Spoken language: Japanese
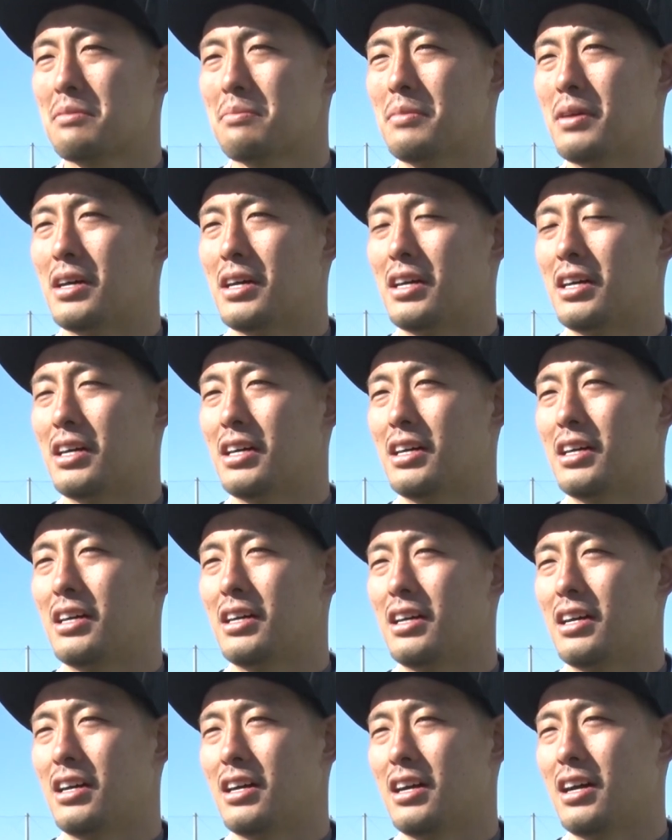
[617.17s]
ま
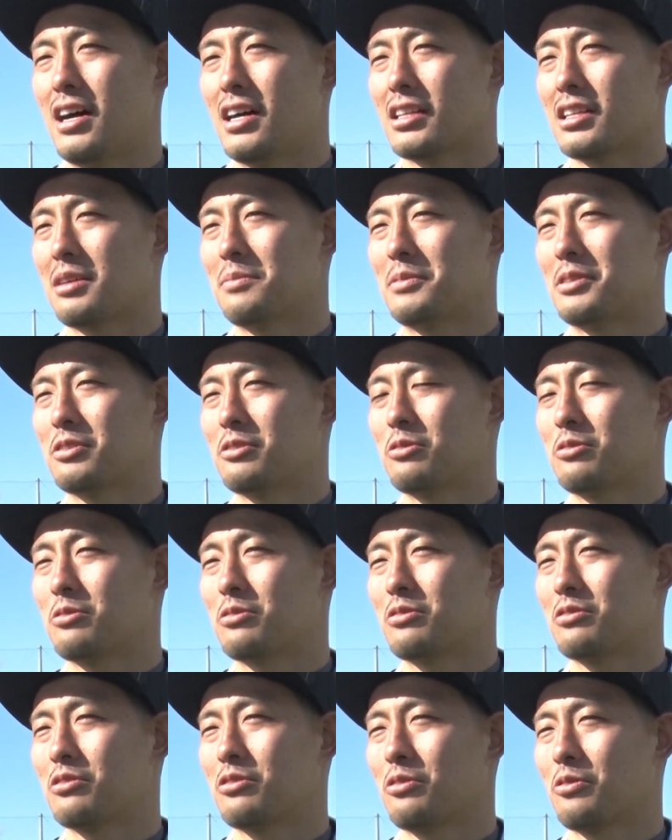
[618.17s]
あ、頭
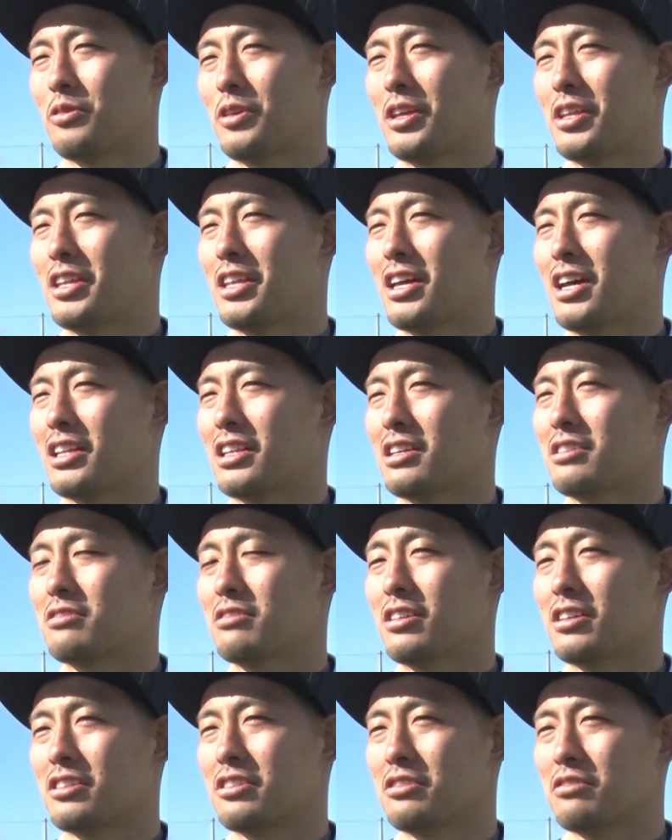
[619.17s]
のどの辺に当たる
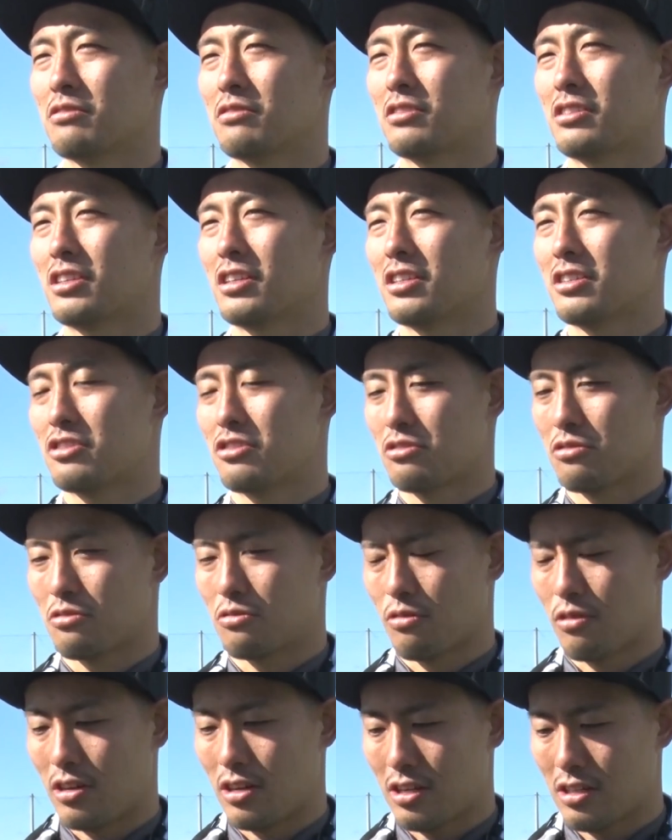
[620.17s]
かによって
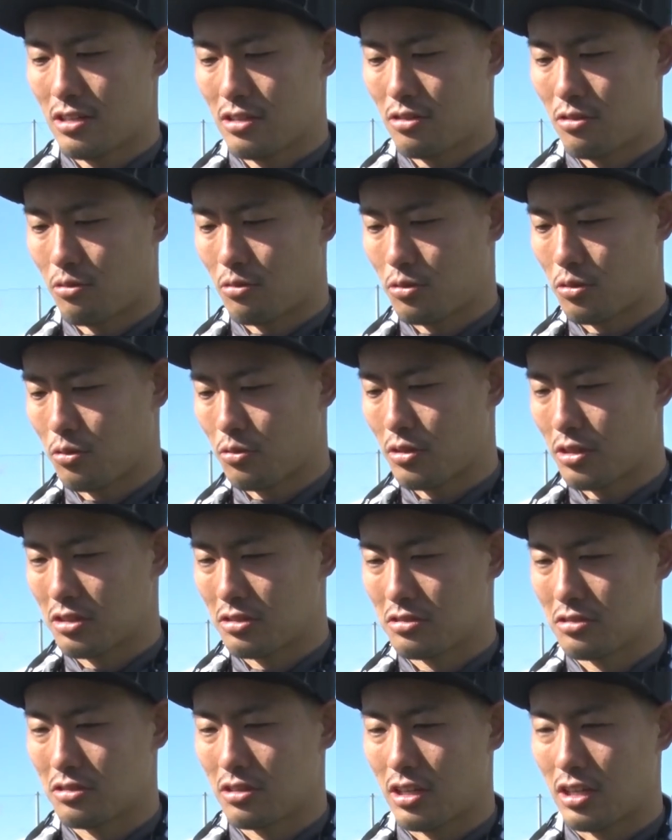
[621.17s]
シュートがどこ飛んで
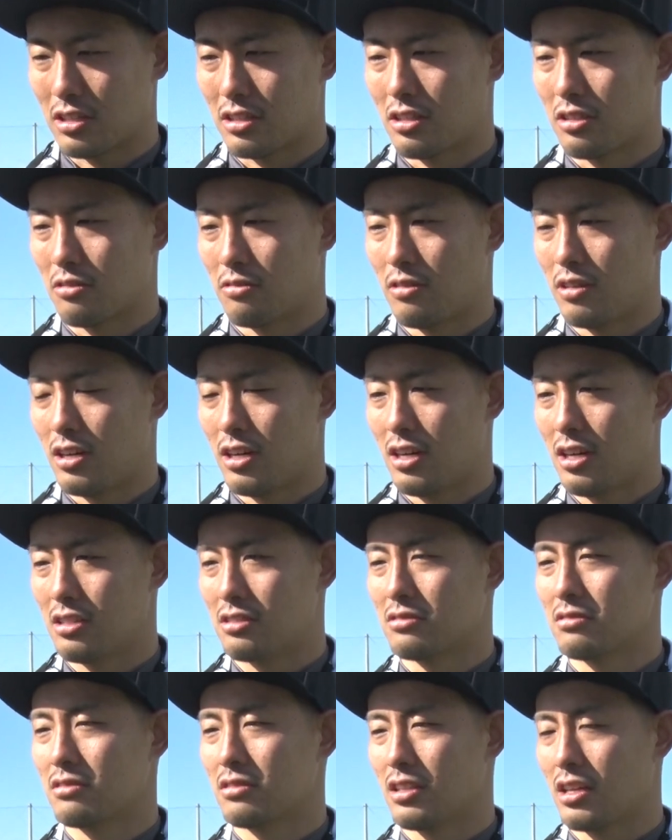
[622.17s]
くるかっていうのはある
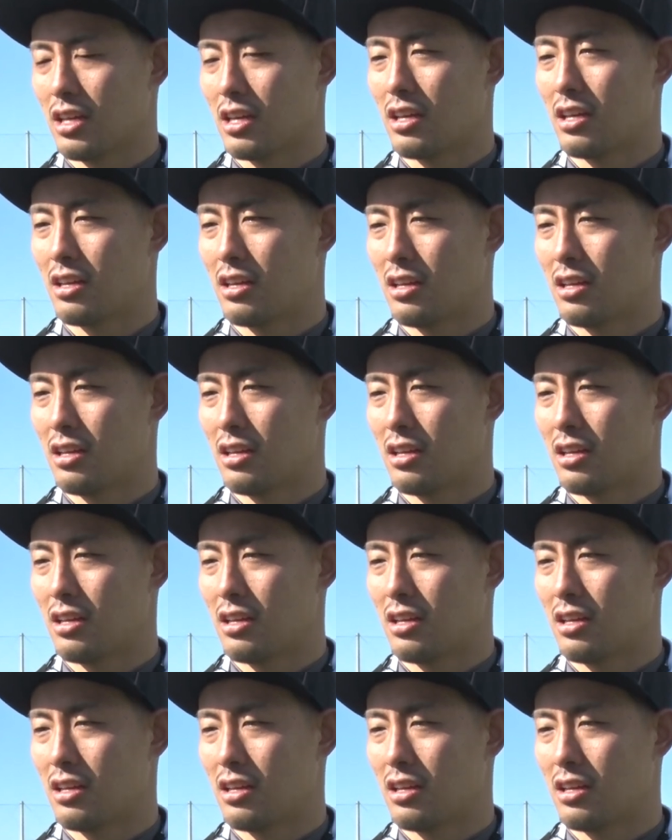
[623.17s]
ので、